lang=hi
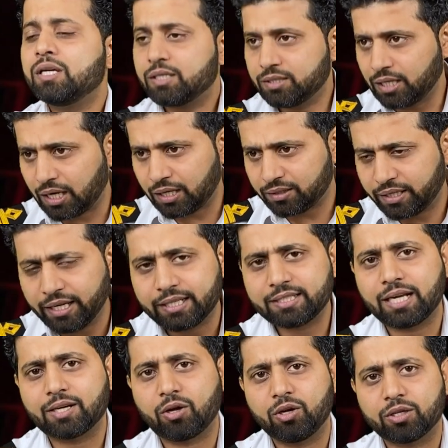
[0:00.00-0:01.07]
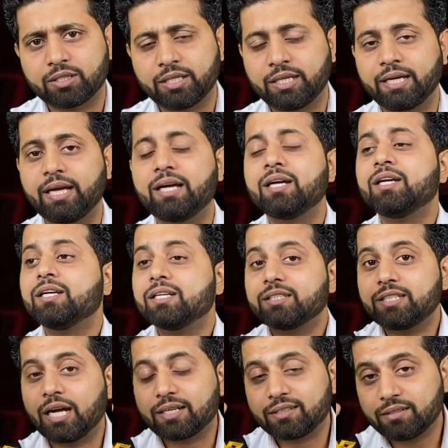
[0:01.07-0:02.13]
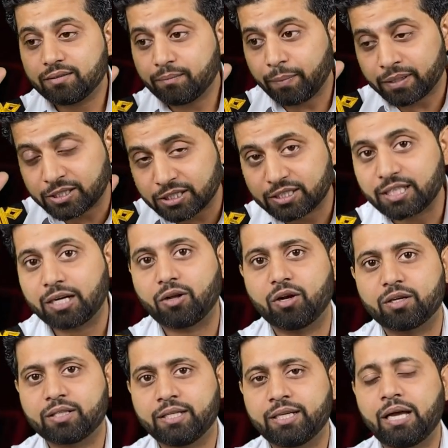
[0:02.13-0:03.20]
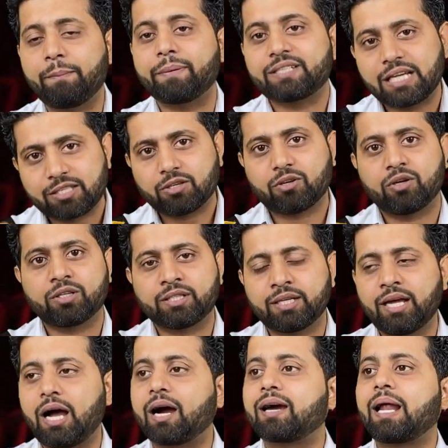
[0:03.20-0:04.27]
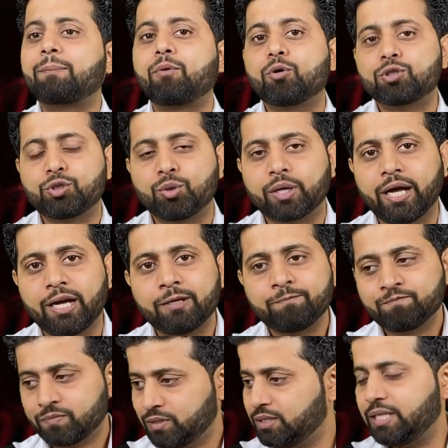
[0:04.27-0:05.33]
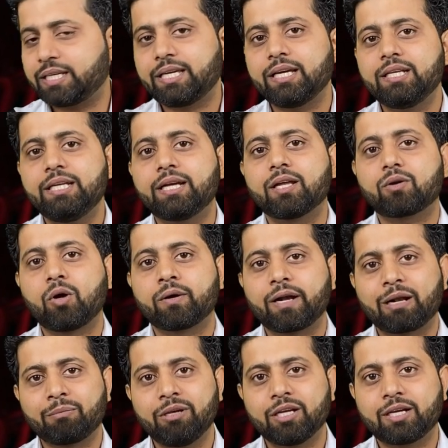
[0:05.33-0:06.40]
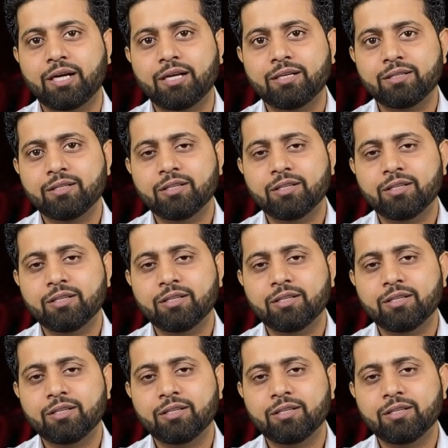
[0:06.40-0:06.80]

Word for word: या डेढ़ हज़ार डॉलर देने हैं या पच्चीस हज़ार डॉलर देने हैं पचास हज़ार डॉलर देने हैं अगर आपको कुछ हो गया देखिए लीगल कॉन्ट्रैक्ट में लिखा है